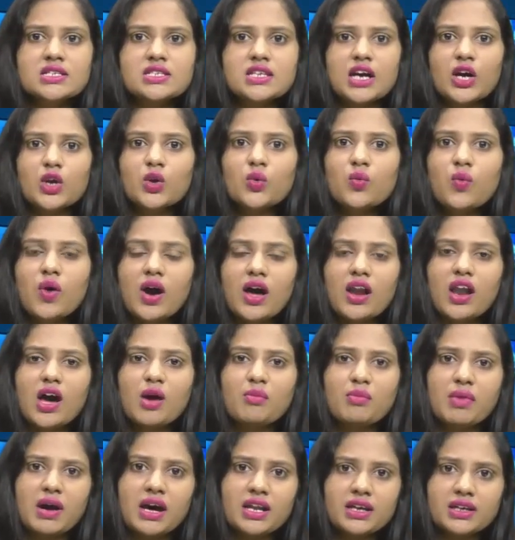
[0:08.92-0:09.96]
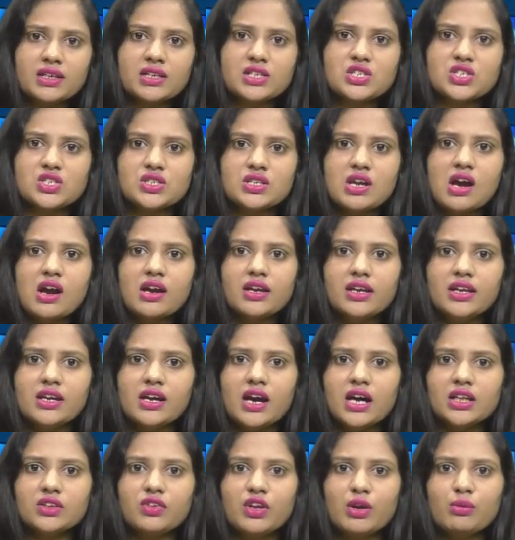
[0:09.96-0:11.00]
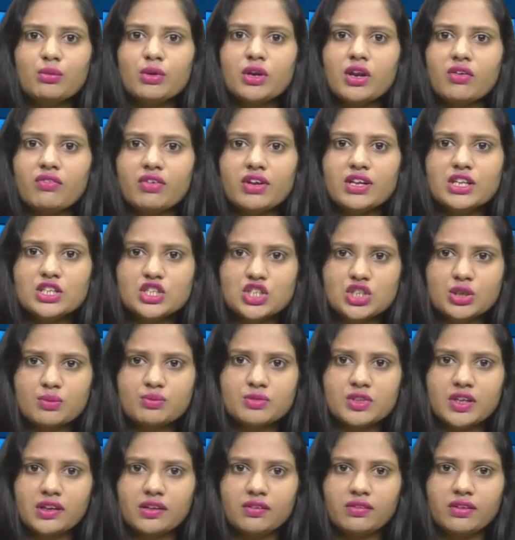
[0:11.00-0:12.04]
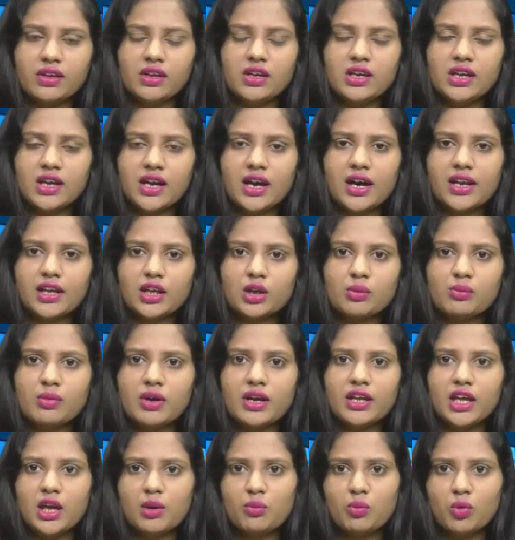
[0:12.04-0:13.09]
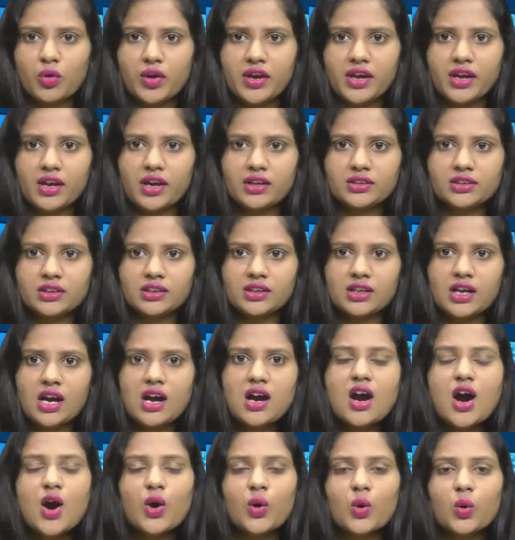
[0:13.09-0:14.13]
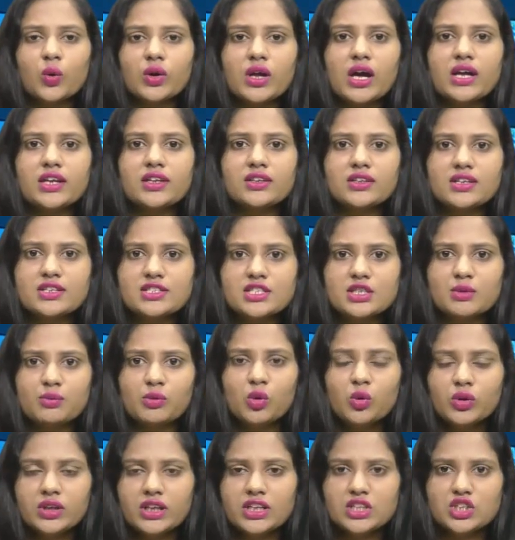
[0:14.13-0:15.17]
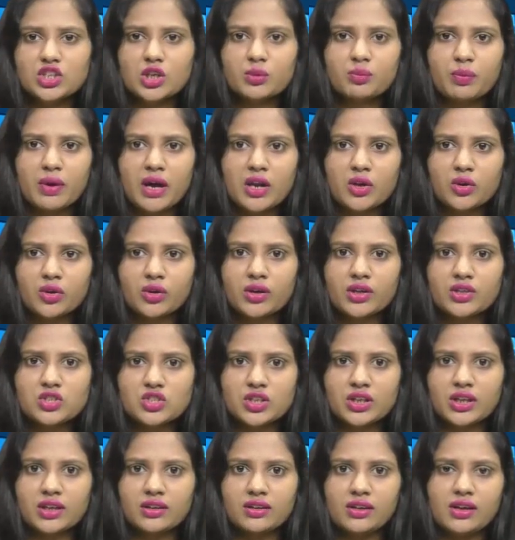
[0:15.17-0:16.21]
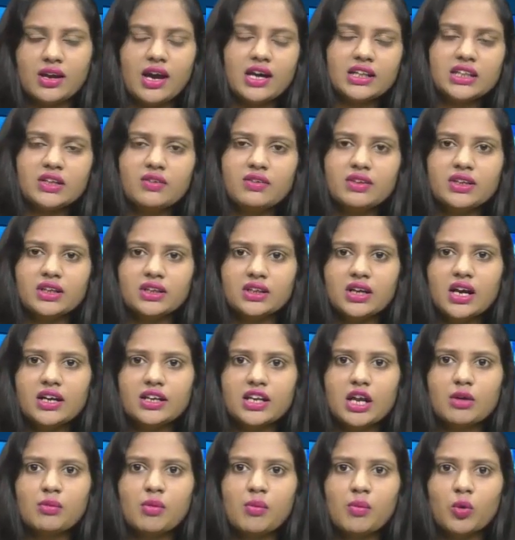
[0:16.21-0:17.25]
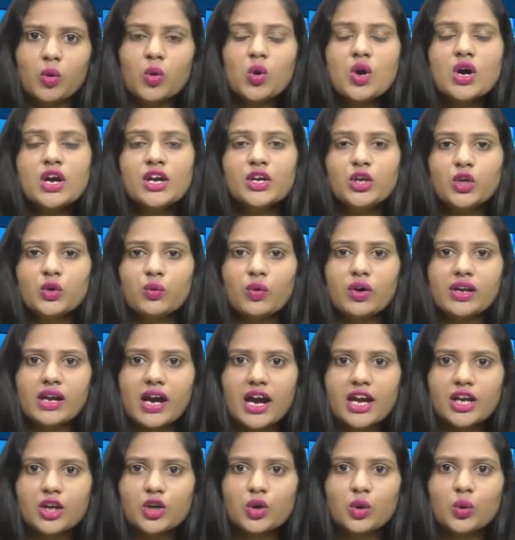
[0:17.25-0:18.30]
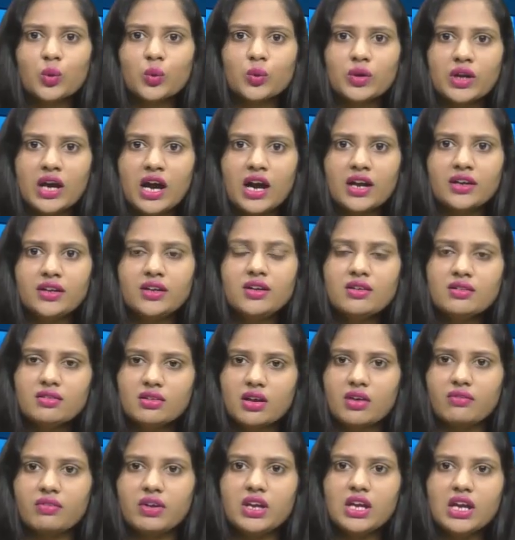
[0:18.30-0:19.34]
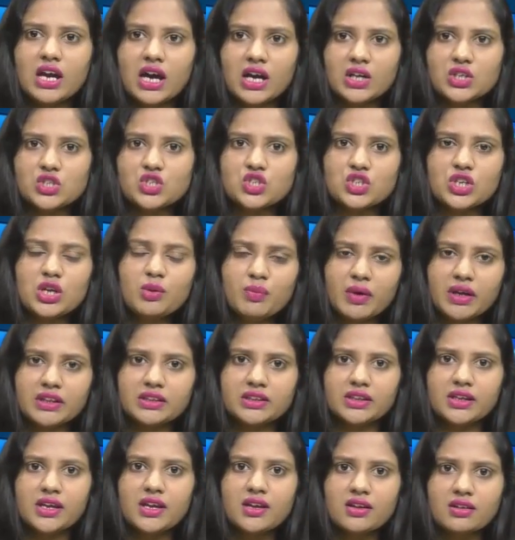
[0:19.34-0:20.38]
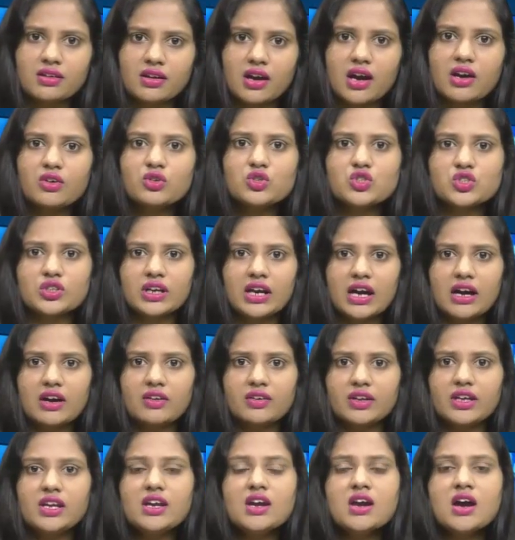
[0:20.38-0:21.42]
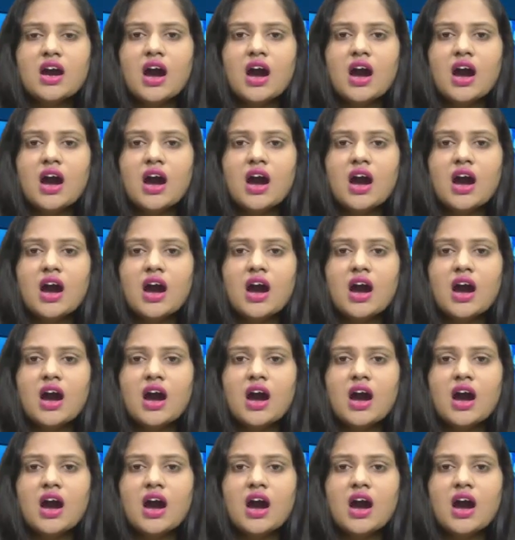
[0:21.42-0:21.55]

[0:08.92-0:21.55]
సనువాల బాలకృష్ణ ఈ ఆధ్వర్యంలో నిర్వహించడం జరిగింది ఈ కార్యక్రమానికి ముఖ్య అతిథిగా కొడారి నర్సింహులు టీచర్ పాల్గొనడం జరిగింది అదేవిధంగా గ్రామంలో యువ నాయకులు నాని రవి అంజీ బద్రి రాజ్ గౌరీ